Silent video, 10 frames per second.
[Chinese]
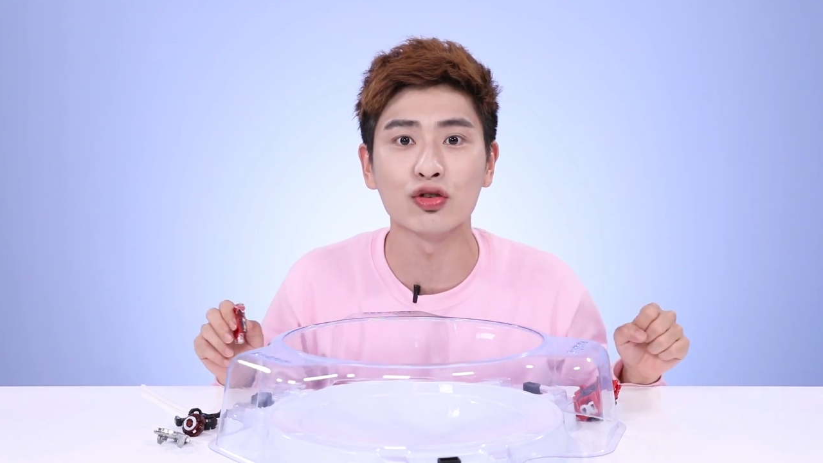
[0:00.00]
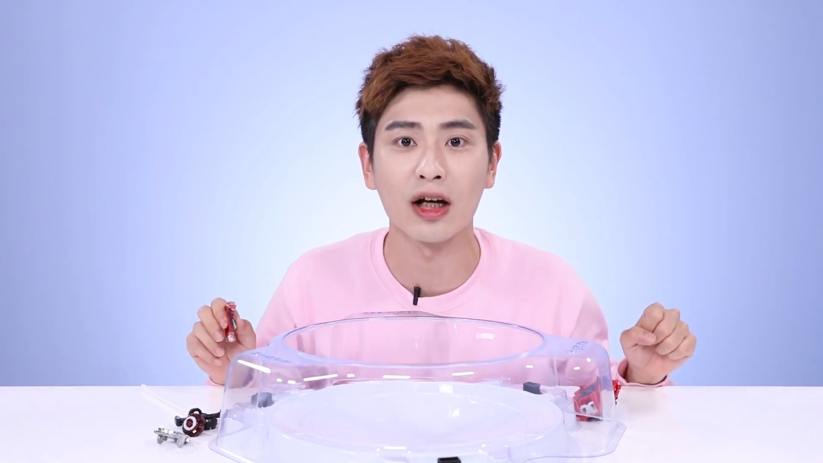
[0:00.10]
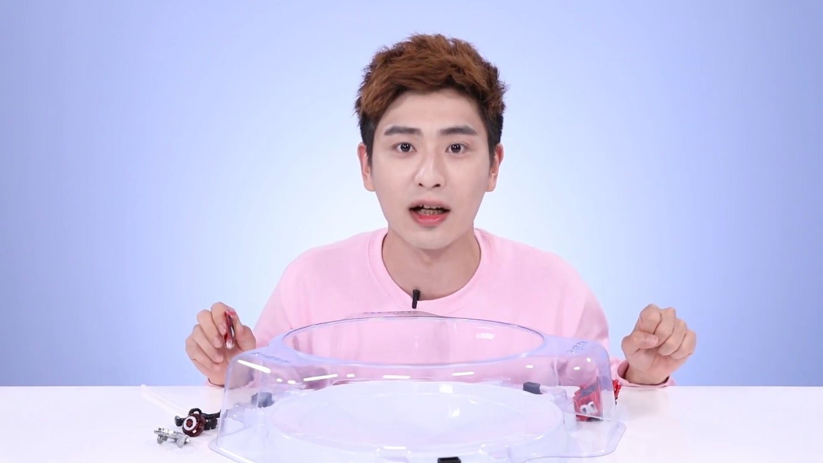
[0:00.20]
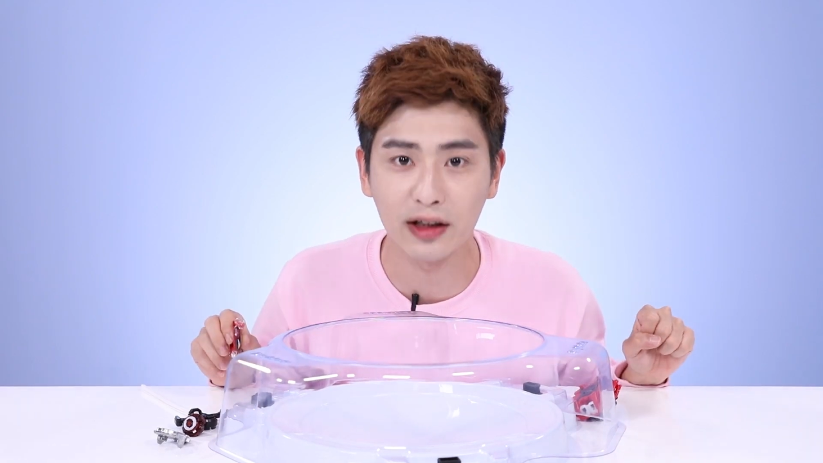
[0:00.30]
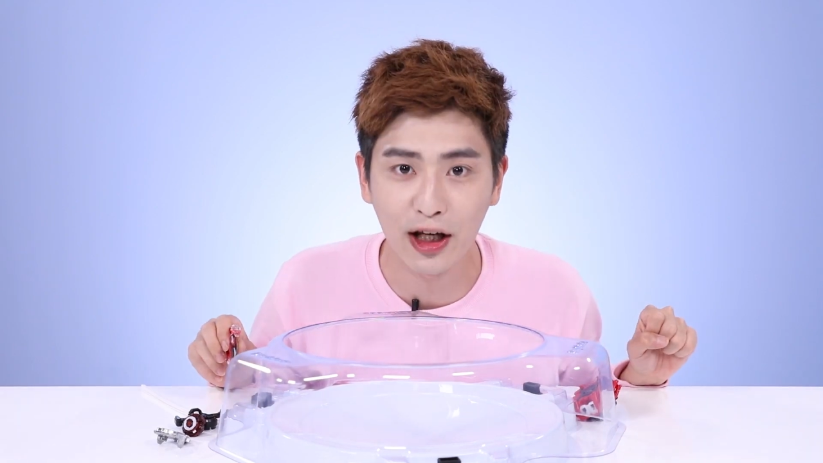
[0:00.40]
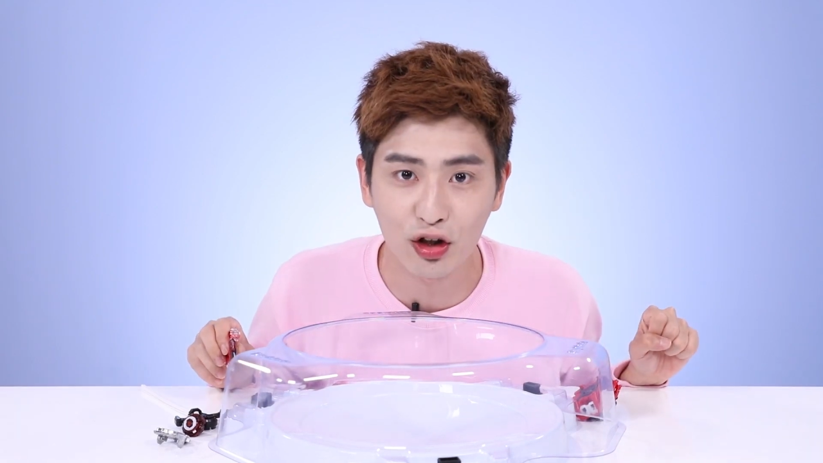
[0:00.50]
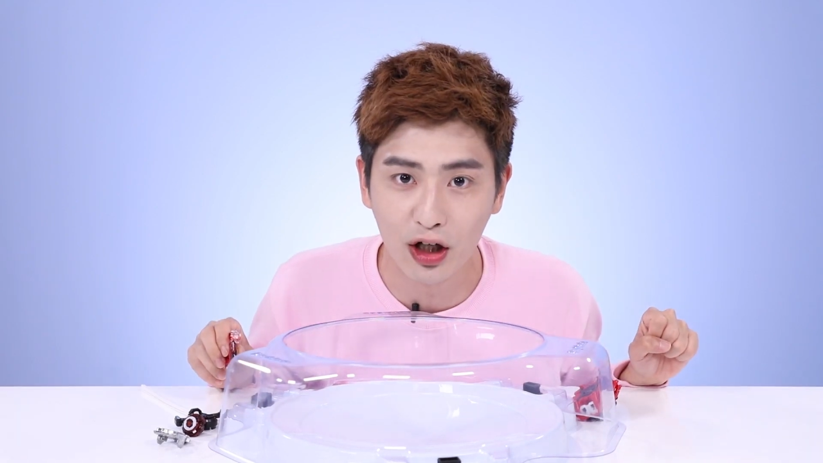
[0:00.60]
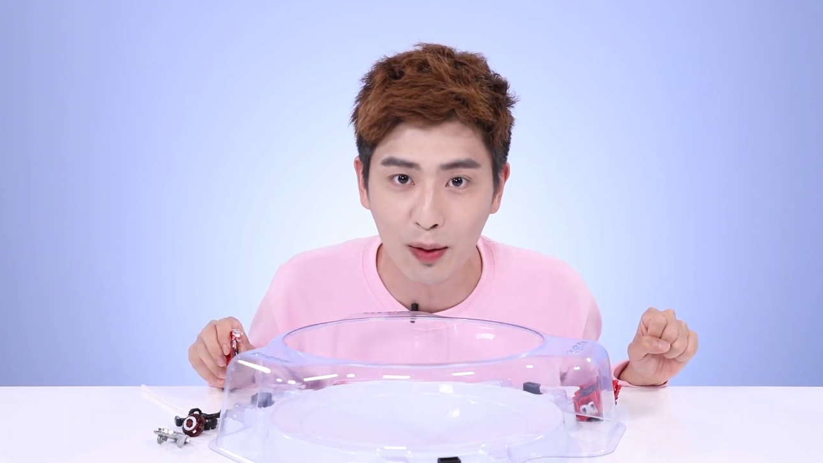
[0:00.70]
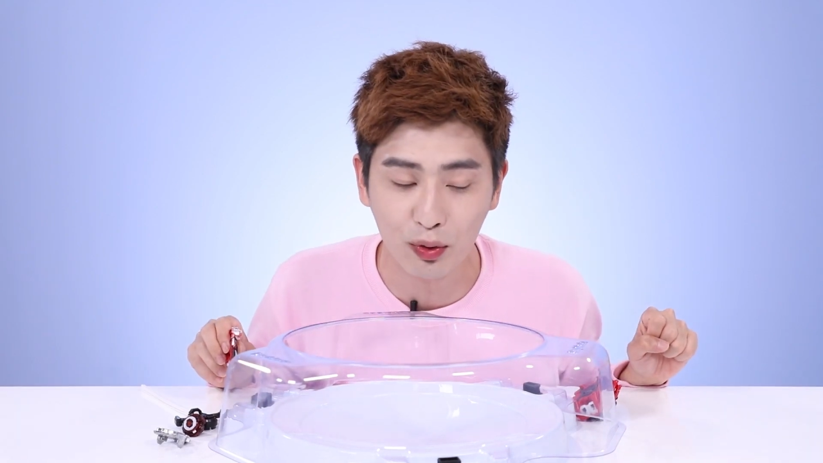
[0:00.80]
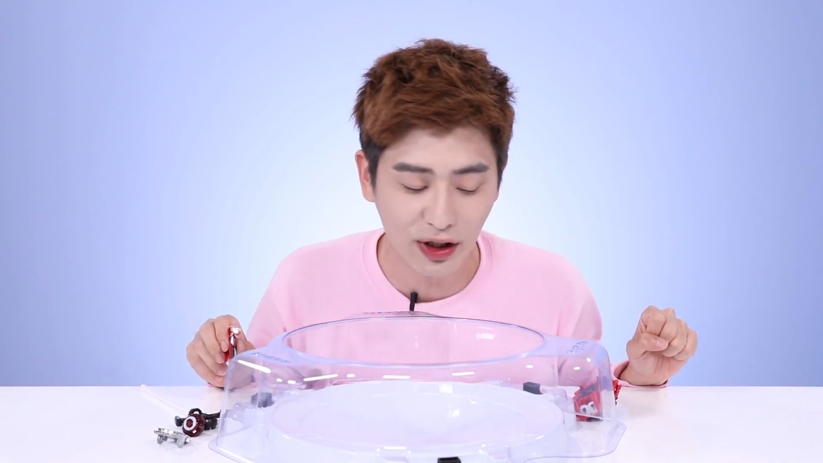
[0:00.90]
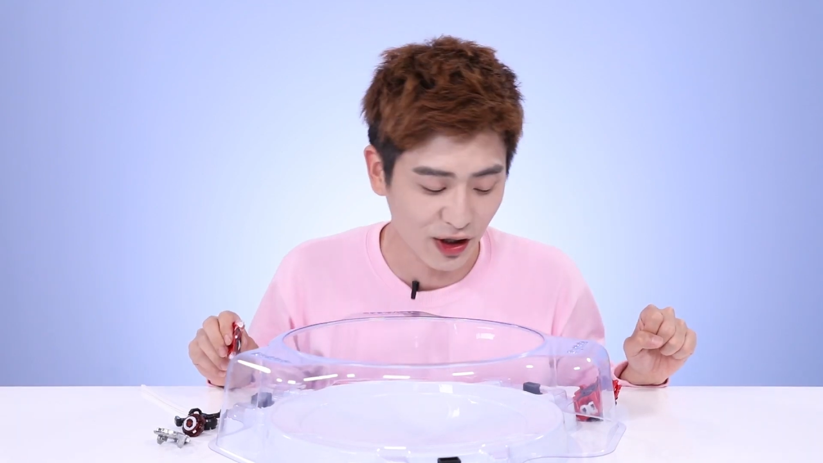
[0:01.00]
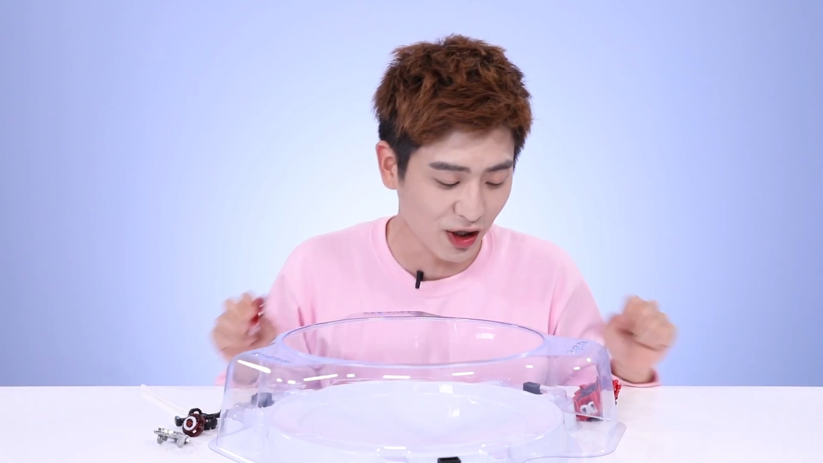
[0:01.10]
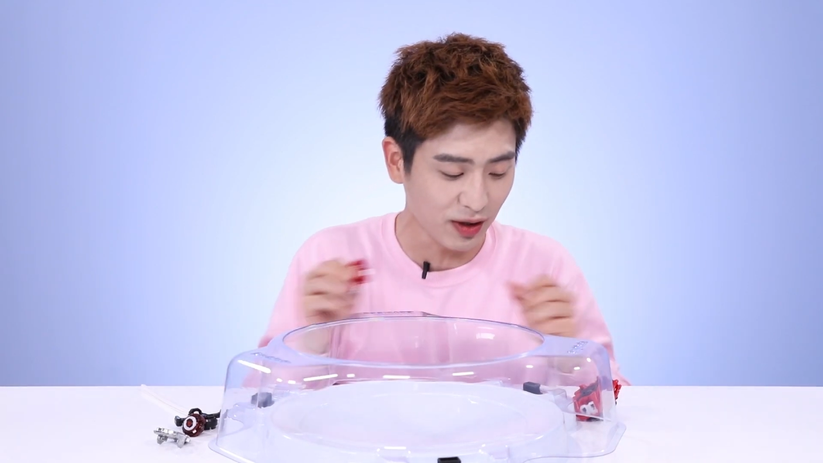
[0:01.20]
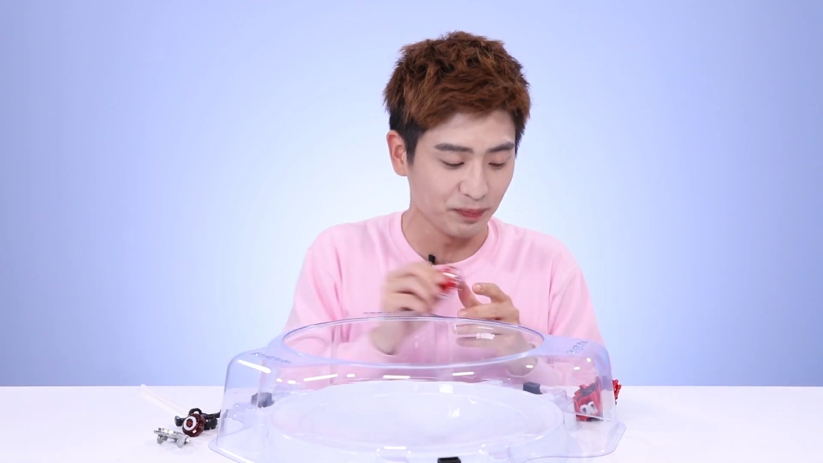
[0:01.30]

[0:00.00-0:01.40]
再跟摄影朋友对决。